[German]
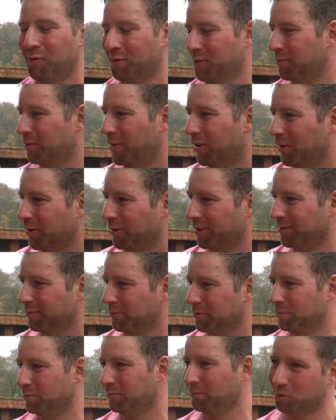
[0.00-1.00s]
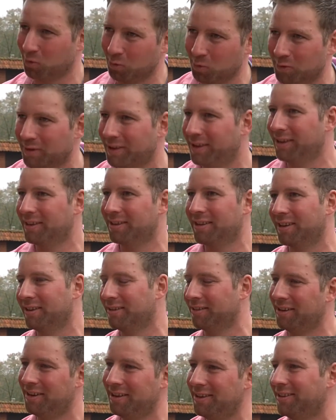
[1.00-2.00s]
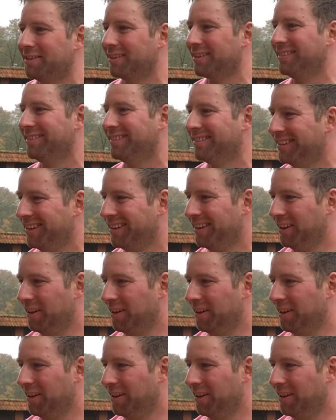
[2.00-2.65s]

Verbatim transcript: aufgebaut mit Großeltern, Eltern mhm.